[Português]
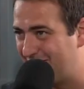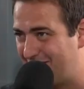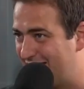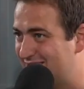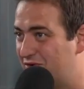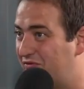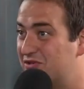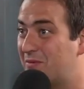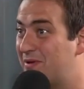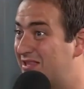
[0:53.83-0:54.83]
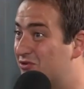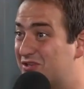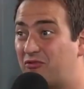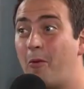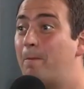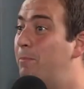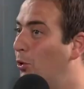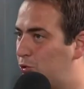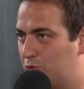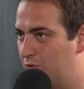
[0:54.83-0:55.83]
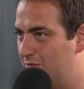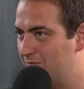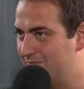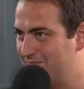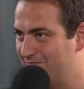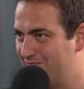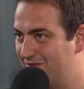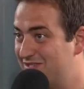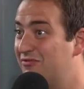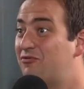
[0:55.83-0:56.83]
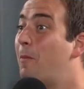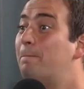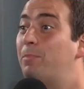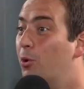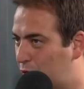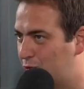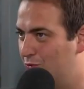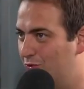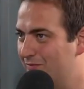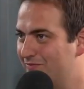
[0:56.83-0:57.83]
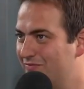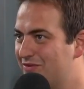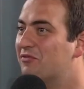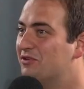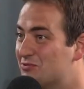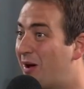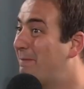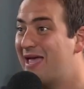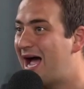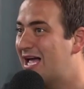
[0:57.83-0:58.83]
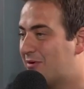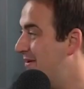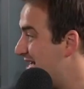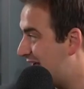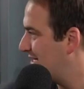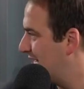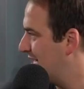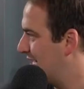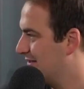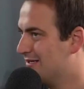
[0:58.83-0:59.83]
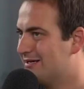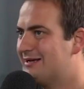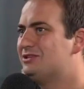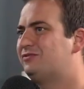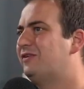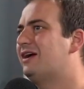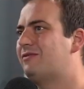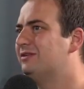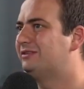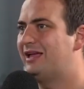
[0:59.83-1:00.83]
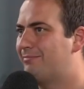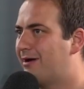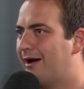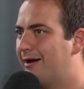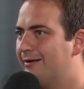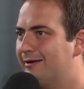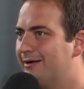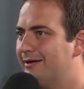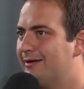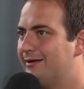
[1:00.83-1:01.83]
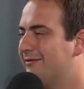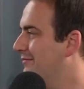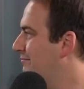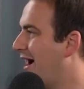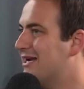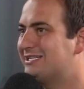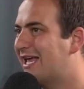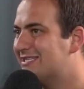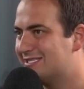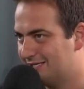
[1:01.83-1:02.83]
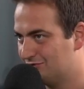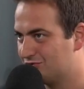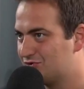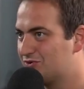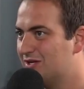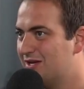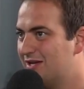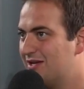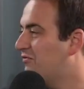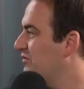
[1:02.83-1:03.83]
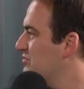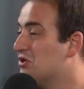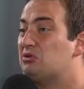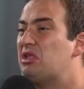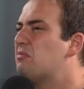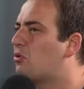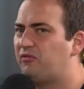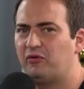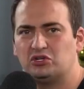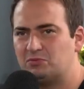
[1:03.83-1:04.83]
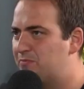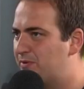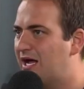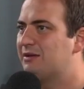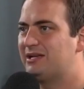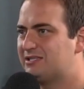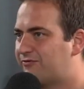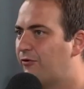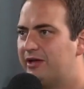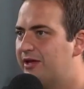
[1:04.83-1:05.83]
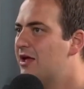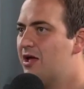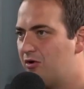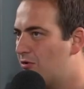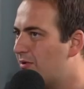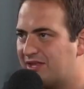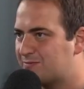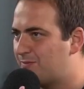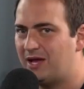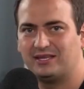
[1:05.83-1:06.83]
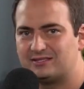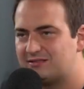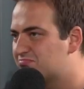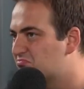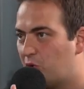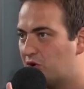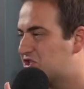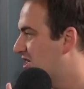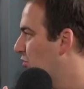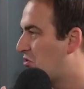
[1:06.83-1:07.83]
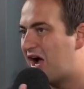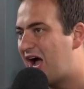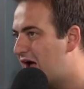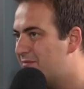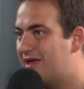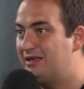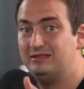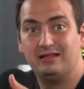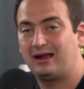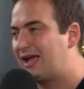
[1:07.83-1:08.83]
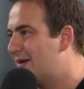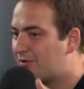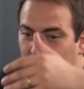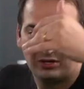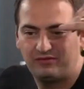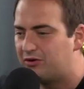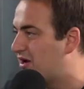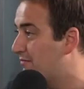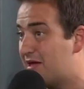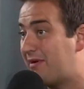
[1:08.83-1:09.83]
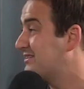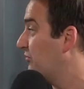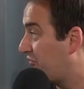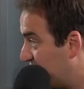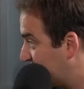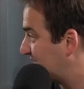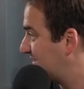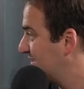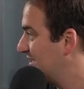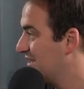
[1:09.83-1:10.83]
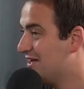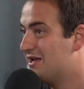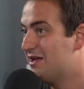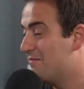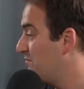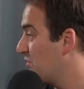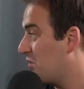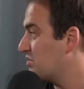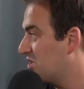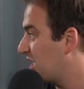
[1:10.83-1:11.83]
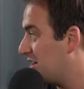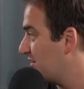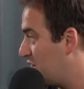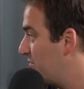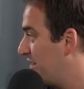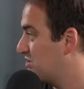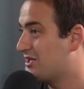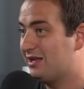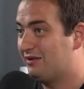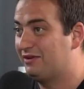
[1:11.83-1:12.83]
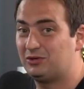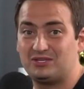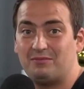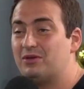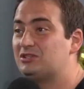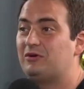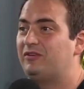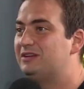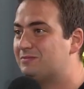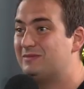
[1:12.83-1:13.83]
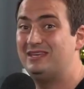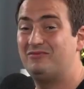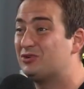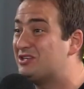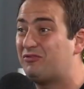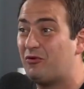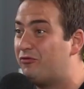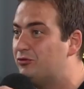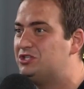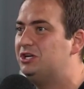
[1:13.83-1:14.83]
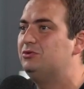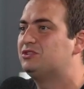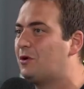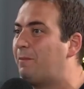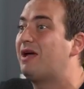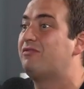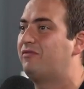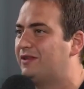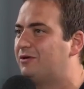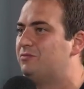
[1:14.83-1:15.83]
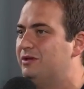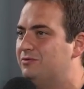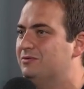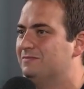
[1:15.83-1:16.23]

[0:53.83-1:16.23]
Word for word: mais. Eu fiz uma piada e você ficou puto. Você ficou puto que eu fiz é. uma piada, uma brincadeira. Isso foi há quanto tempo, cara? Mais de 10 anos. E eu fiz, lembro qual foi o tipo de piada, mas foi uma das piadas hoje que não cabem, naquela época não deveriam caber, mas eu fiz. Porque eu achei que era realmente, né? Tava entre os amigos e falei, e você ficou fudido, e seu pai veio falar comigo.